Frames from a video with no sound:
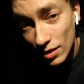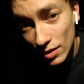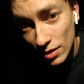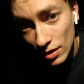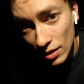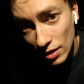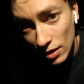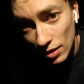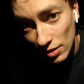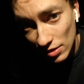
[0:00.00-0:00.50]

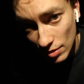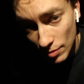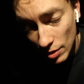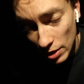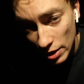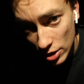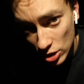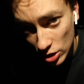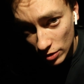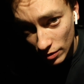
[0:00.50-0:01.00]
не
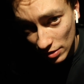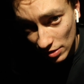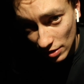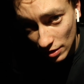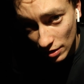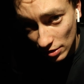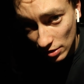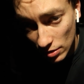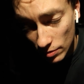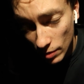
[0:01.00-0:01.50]

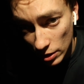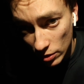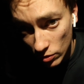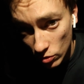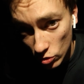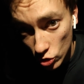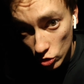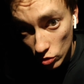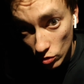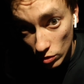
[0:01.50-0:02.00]
заморачиваться и снимать
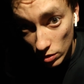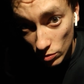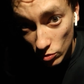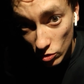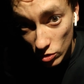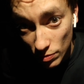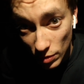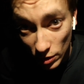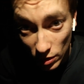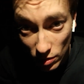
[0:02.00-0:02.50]
хоть
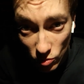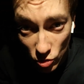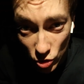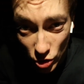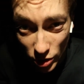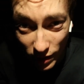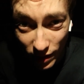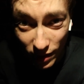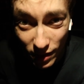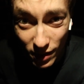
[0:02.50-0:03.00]
что-нибудь, потому
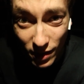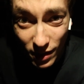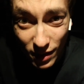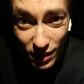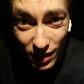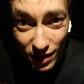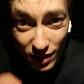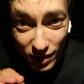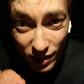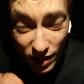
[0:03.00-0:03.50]
что
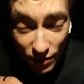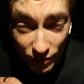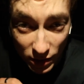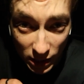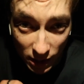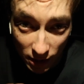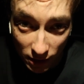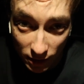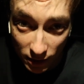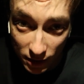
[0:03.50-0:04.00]

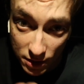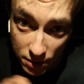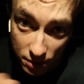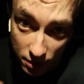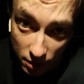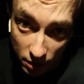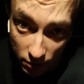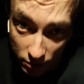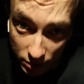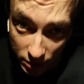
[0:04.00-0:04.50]
главное это
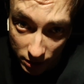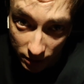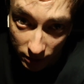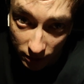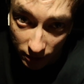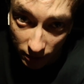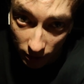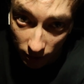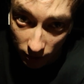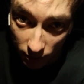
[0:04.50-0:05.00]
генерировать
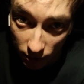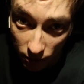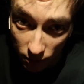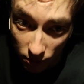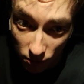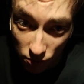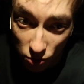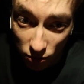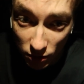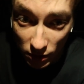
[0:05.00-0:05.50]
контент.
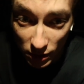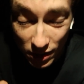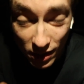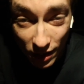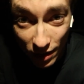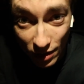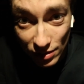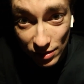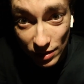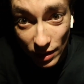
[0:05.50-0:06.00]
Вот и
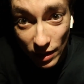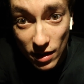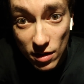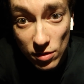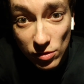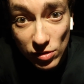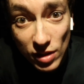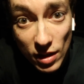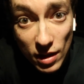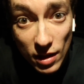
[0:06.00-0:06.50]
я
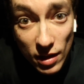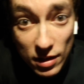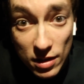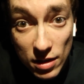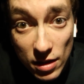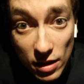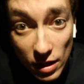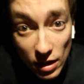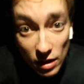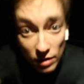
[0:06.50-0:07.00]
стараюсь
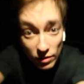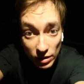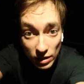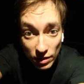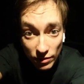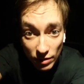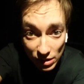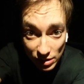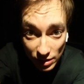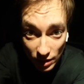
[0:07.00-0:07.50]
генерировать
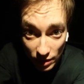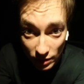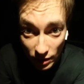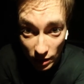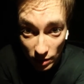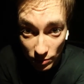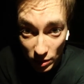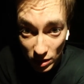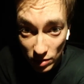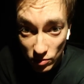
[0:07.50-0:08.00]
для вас
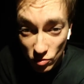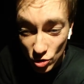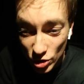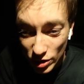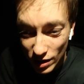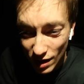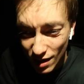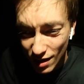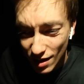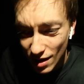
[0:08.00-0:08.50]
контент, потому
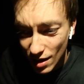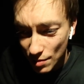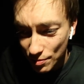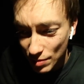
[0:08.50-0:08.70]
что